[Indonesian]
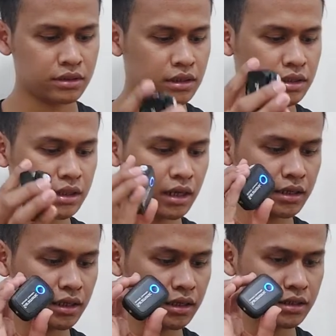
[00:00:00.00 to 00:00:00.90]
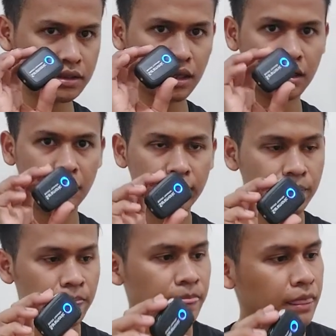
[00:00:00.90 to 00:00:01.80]
ini nyala ya ini nyala
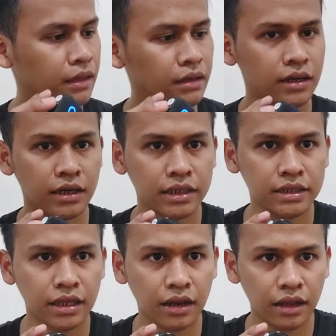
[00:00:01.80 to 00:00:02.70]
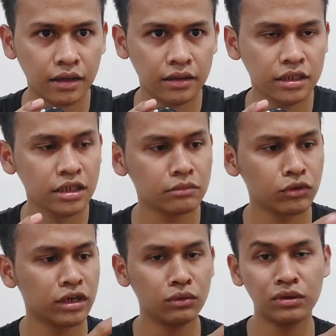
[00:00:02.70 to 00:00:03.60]
dan ini nyala ini
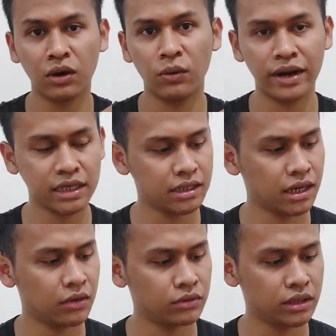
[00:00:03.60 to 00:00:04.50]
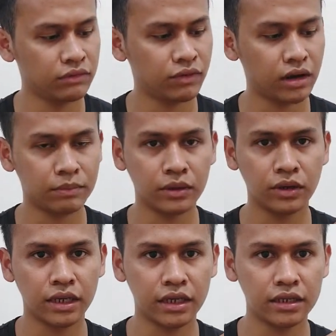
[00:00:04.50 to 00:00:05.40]
kemungkinan udah connect ya kalau yang warna biru
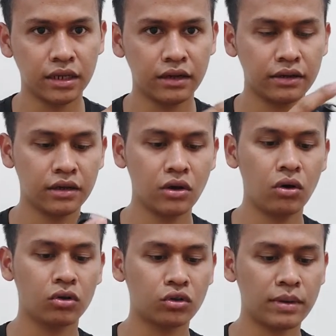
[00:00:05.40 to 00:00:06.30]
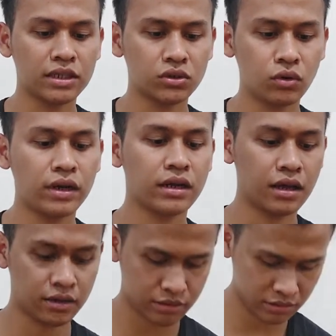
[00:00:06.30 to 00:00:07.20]
ini ya otomatis connect
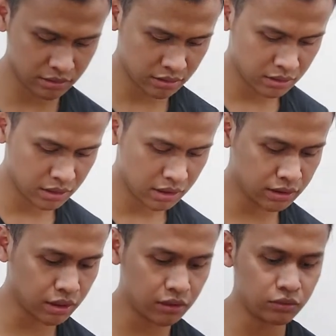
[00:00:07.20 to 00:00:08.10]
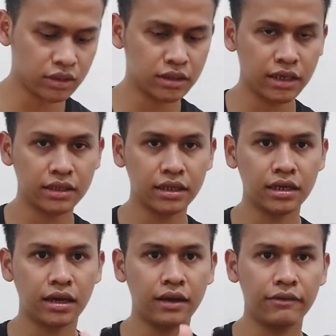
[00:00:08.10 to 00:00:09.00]
lah ini saya udah nyari
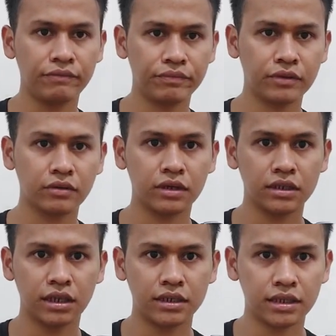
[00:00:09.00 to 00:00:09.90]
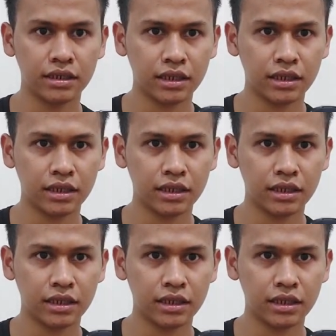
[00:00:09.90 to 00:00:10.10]
tiga udah nyari saya